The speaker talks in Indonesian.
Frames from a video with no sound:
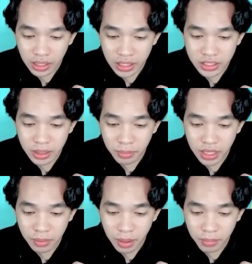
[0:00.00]
ada
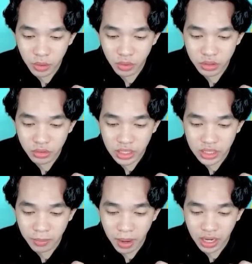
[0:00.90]
CP682 juga
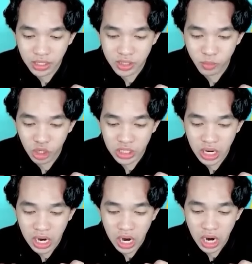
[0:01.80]
kita makan
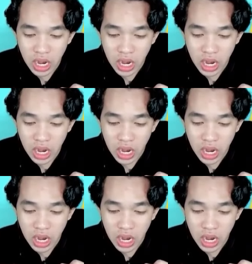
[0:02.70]
semuanya